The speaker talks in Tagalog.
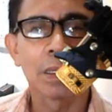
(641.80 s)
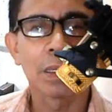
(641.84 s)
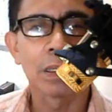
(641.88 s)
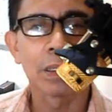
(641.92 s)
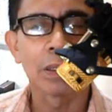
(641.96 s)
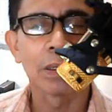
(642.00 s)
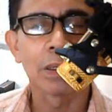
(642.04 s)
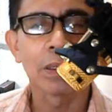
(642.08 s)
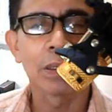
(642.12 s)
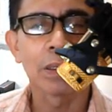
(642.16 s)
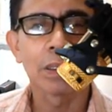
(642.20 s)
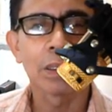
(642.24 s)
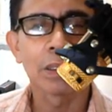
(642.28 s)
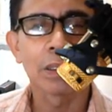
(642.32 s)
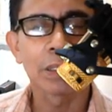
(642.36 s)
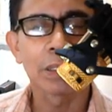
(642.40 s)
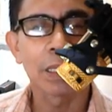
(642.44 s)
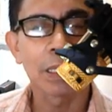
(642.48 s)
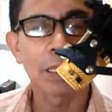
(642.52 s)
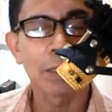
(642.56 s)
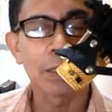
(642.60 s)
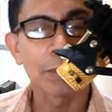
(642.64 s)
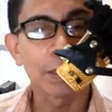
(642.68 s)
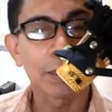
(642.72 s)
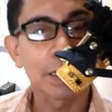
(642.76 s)
No? Ay,
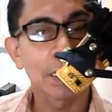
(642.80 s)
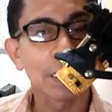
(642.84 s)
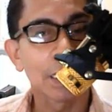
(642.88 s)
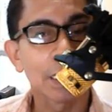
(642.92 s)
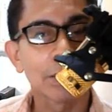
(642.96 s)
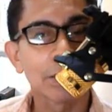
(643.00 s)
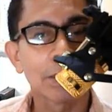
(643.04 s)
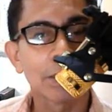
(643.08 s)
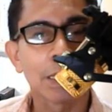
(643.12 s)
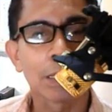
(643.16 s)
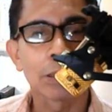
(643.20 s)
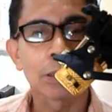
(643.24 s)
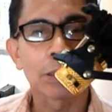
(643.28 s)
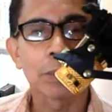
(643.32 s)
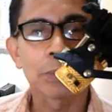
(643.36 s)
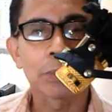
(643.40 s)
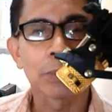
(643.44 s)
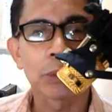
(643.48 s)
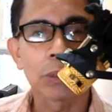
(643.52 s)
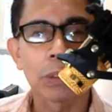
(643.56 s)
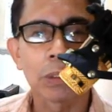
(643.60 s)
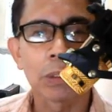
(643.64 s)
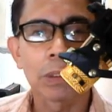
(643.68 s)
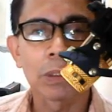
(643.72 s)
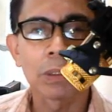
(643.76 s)
naiwan na lang yung log off.
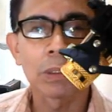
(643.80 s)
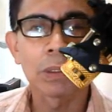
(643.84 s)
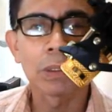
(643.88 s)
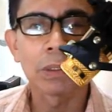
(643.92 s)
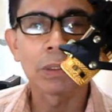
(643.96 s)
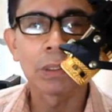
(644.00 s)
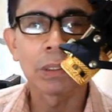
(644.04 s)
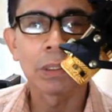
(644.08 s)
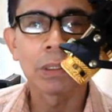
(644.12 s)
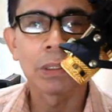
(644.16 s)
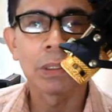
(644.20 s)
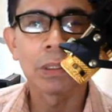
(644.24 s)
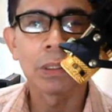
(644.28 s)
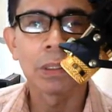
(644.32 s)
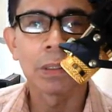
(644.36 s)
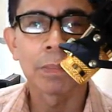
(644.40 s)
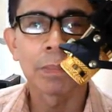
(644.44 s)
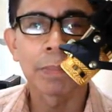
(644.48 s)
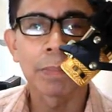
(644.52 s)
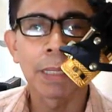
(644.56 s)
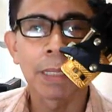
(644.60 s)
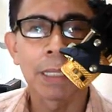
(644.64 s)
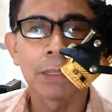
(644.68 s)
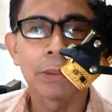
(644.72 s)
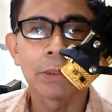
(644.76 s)
So,
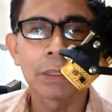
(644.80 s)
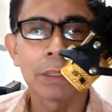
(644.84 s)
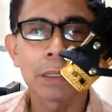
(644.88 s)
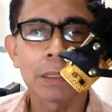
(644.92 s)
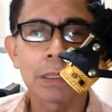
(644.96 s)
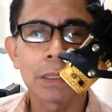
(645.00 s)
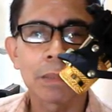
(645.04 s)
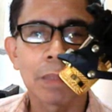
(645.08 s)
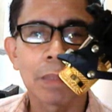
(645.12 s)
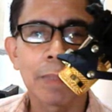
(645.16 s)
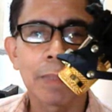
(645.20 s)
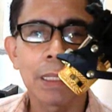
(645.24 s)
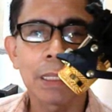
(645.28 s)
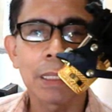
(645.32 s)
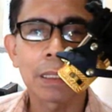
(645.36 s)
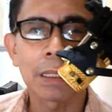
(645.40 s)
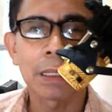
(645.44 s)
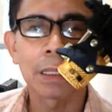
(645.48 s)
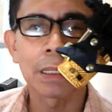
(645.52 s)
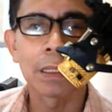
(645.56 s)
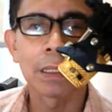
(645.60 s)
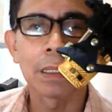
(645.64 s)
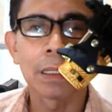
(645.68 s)
paano ulit ibabalik?